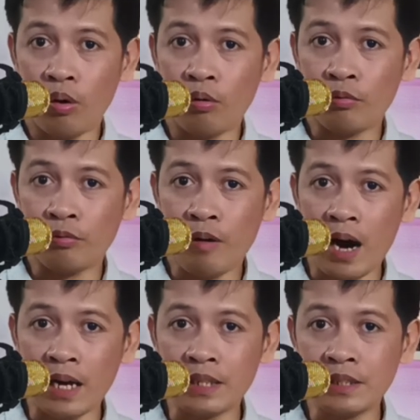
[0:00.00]
or
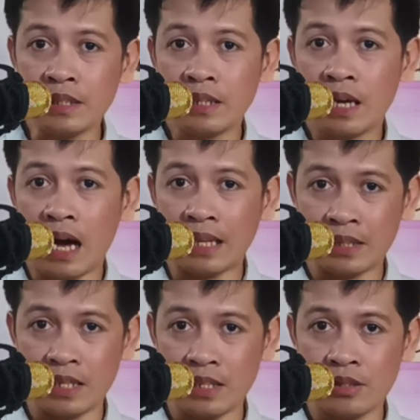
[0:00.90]
find a
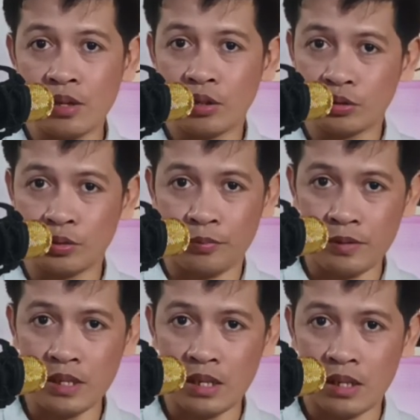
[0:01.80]
need to
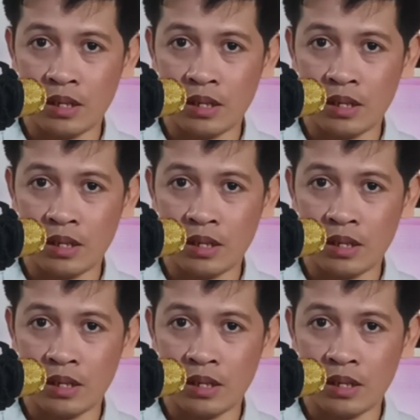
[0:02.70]
fill.